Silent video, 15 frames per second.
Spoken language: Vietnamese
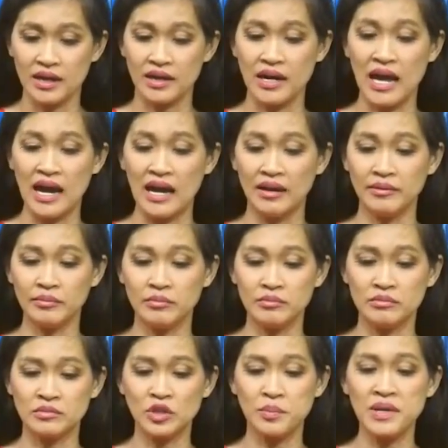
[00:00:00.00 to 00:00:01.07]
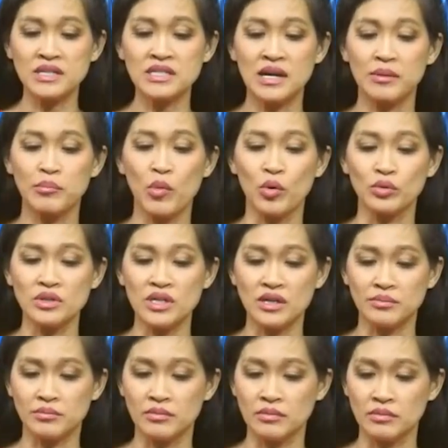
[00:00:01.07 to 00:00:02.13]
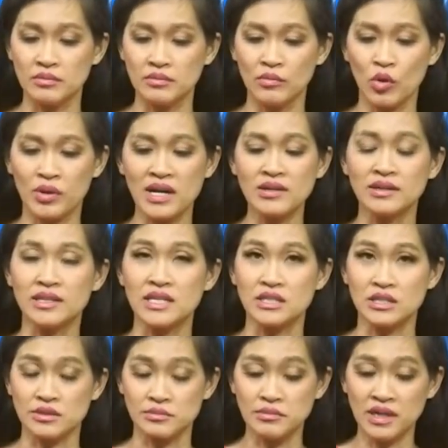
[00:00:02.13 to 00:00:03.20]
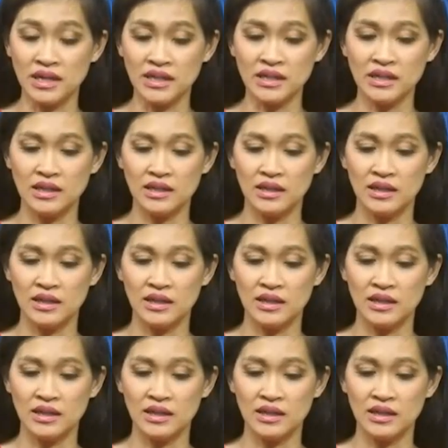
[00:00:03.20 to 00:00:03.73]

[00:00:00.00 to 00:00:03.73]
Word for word: đã cho biết rằng bổ nhiệm một cái người thị trưởng mới